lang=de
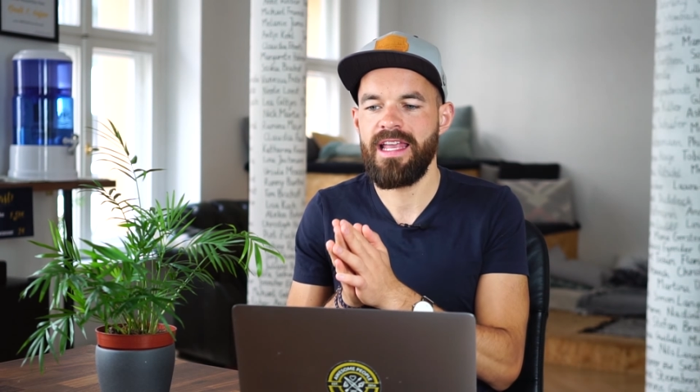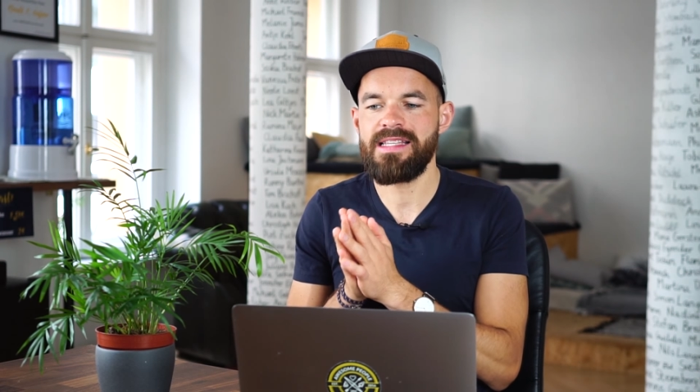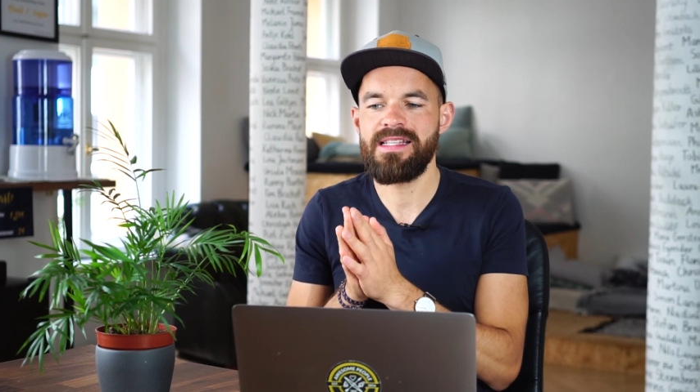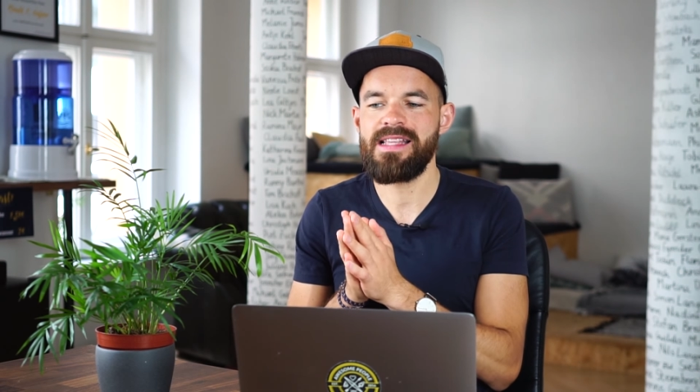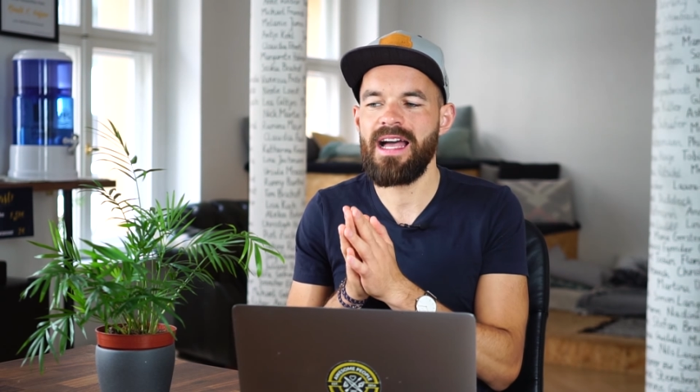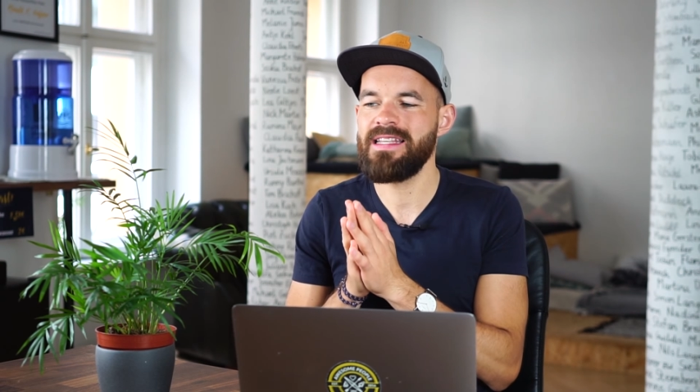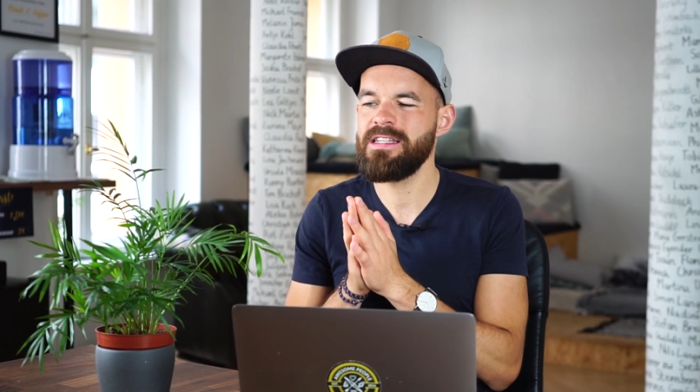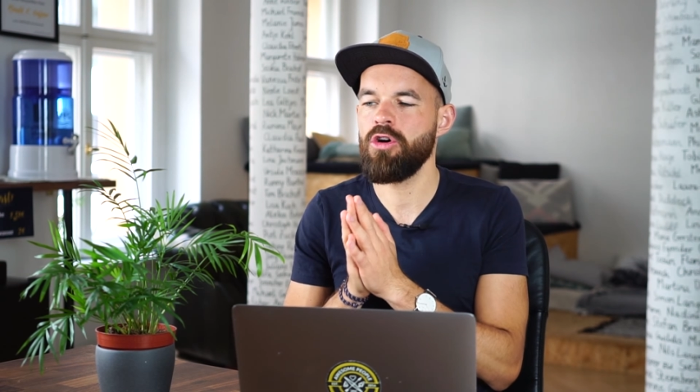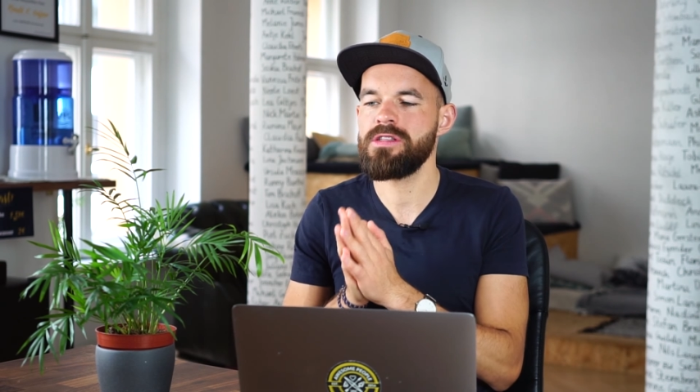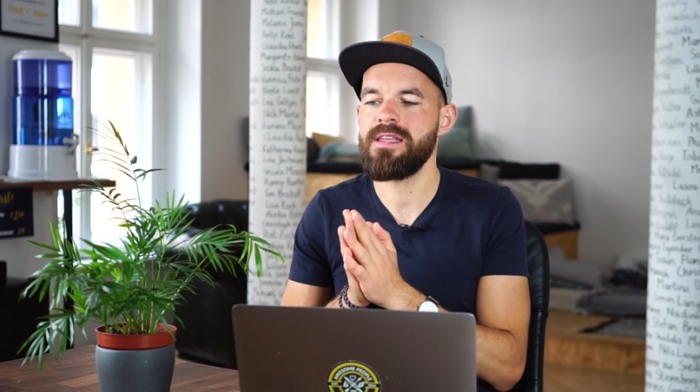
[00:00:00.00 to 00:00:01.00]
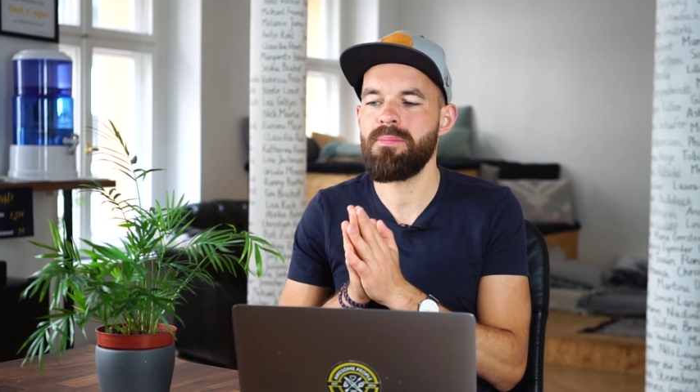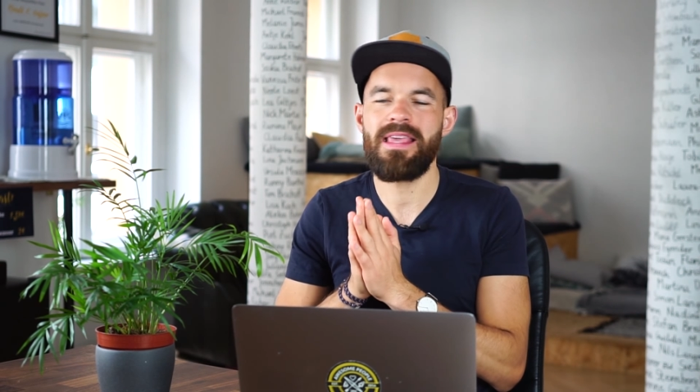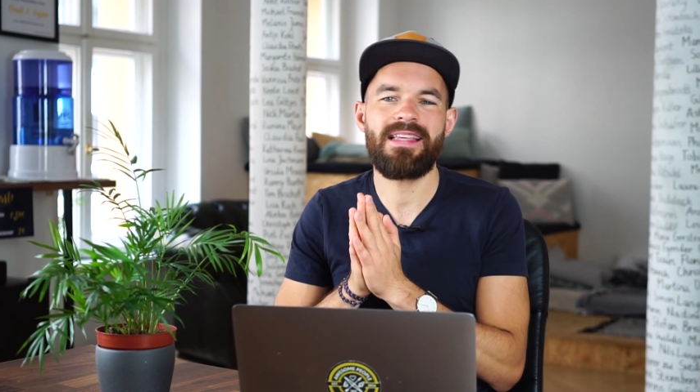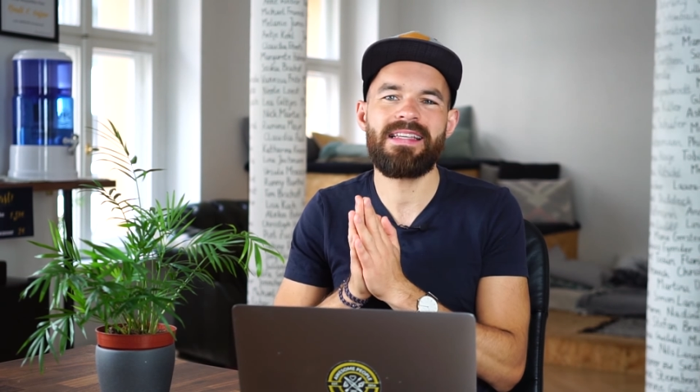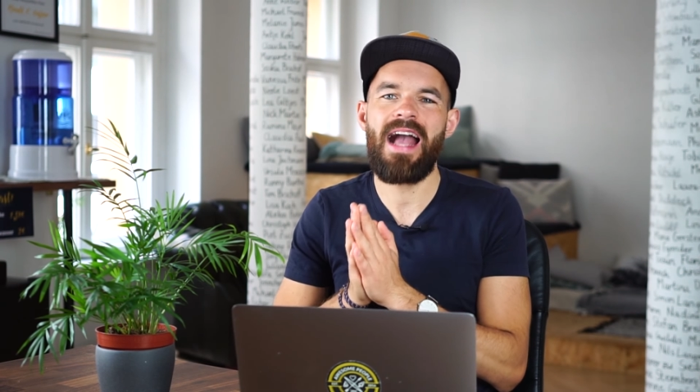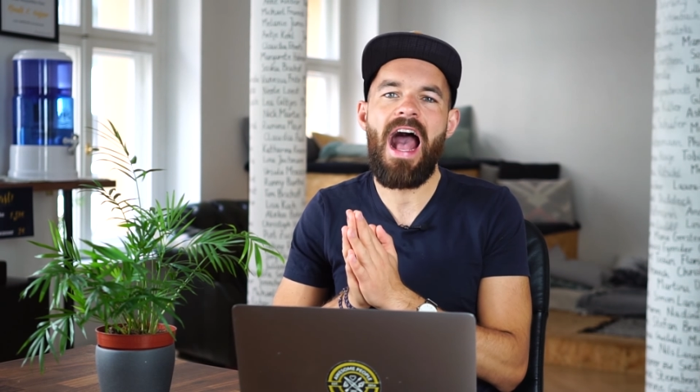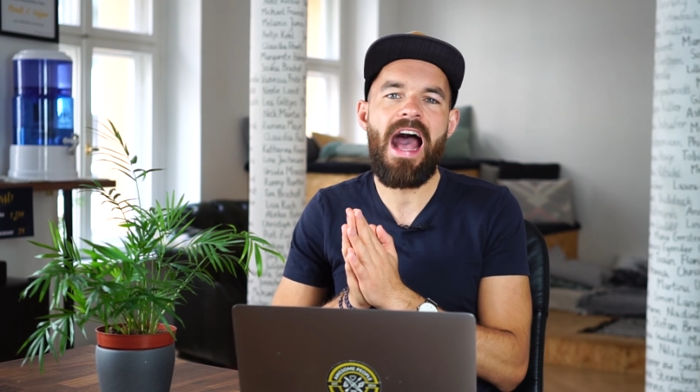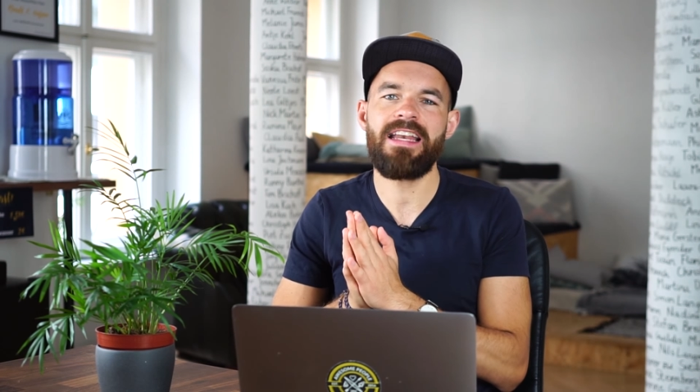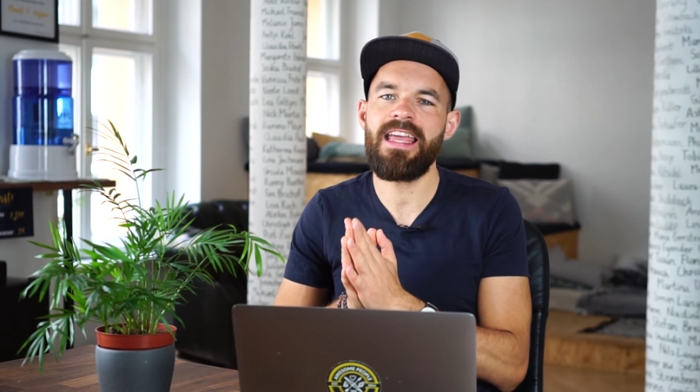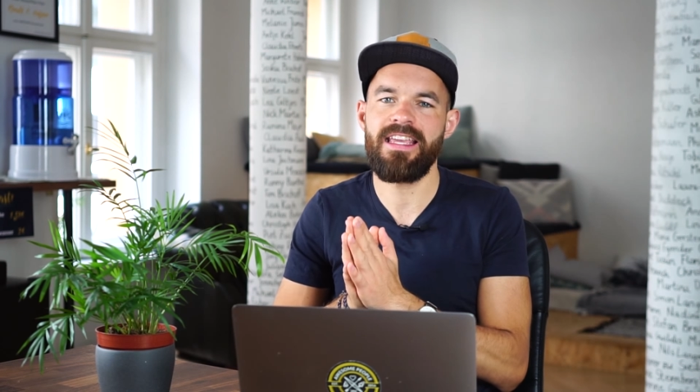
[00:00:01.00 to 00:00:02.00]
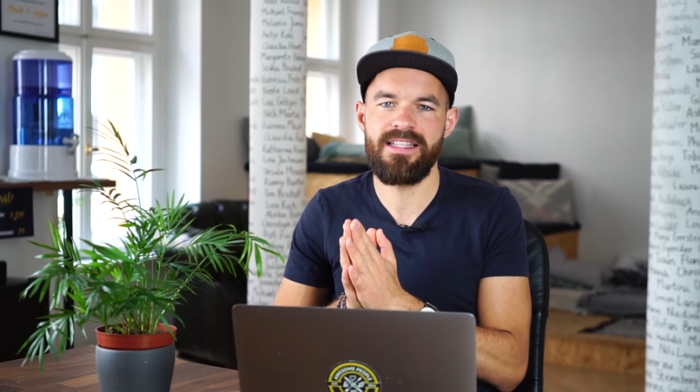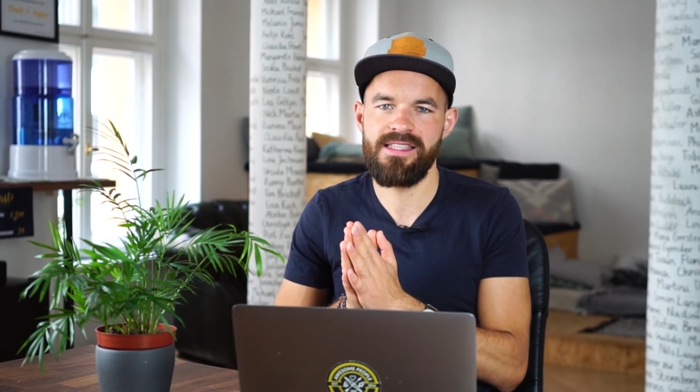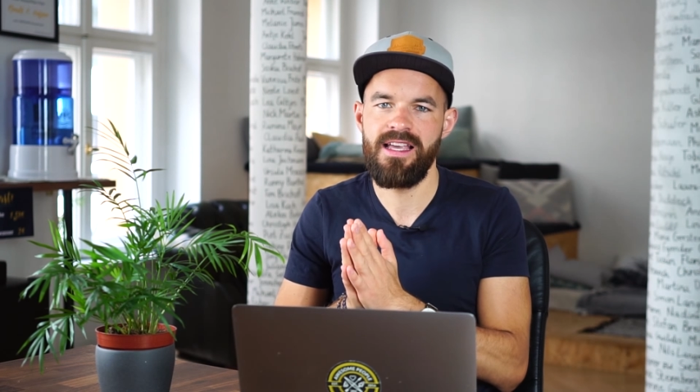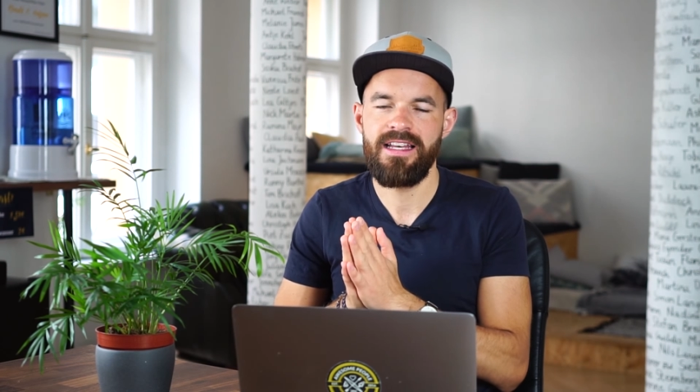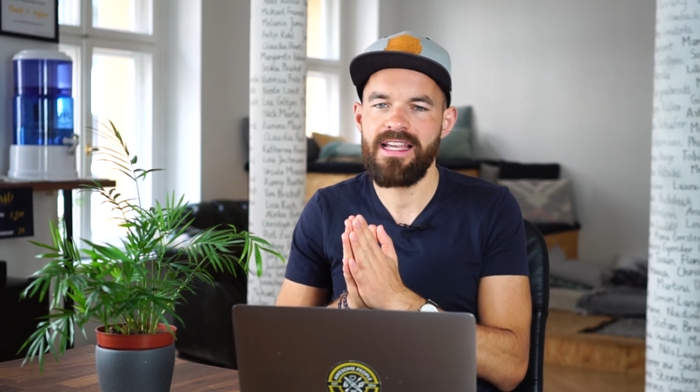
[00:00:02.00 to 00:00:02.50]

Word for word: Das ist eine Sache, die kostet mich gar nichts.